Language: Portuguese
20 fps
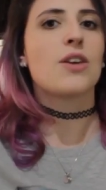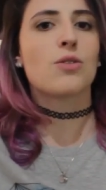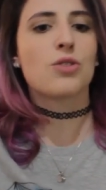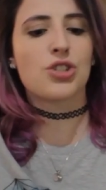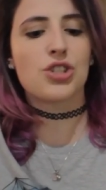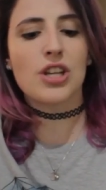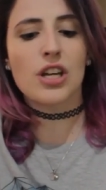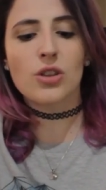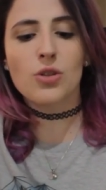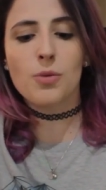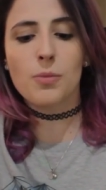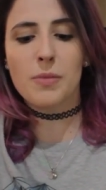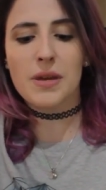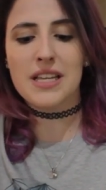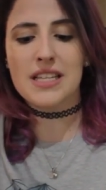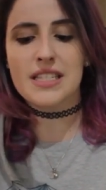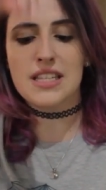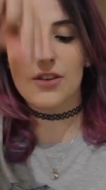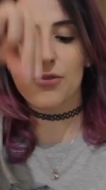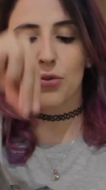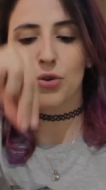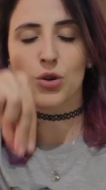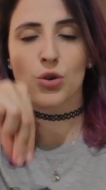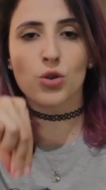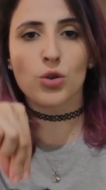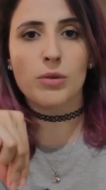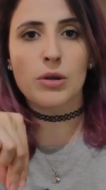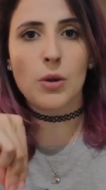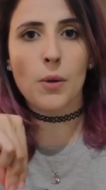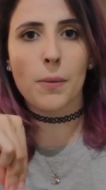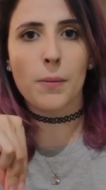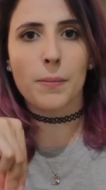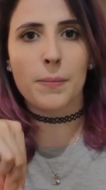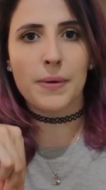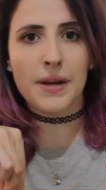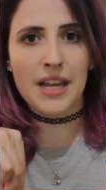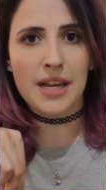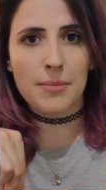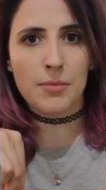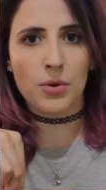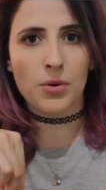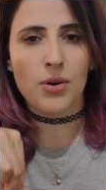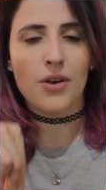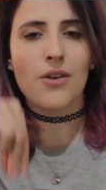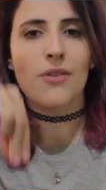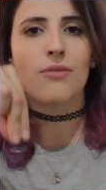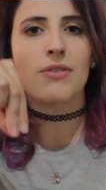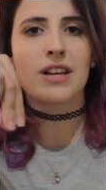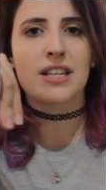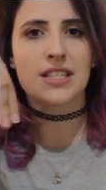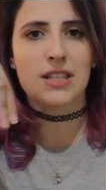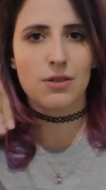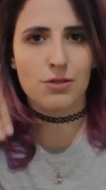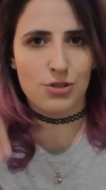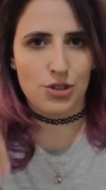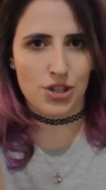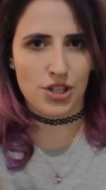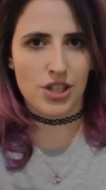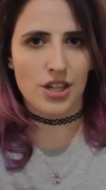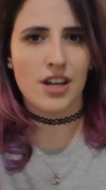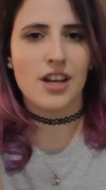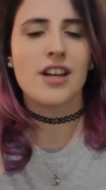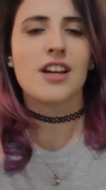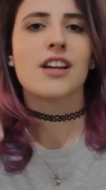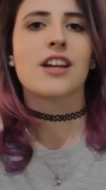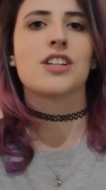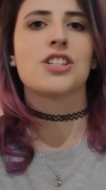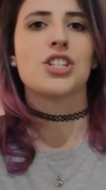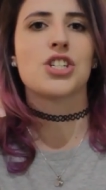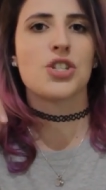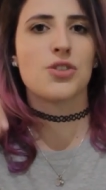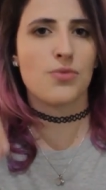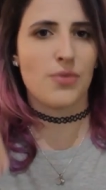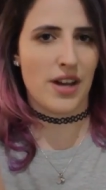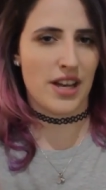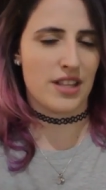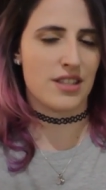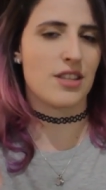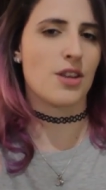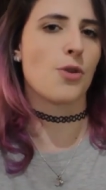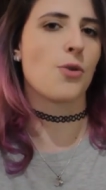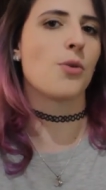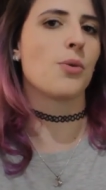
e o dia do mês que for um número primo vai ser o dia que a gente vai se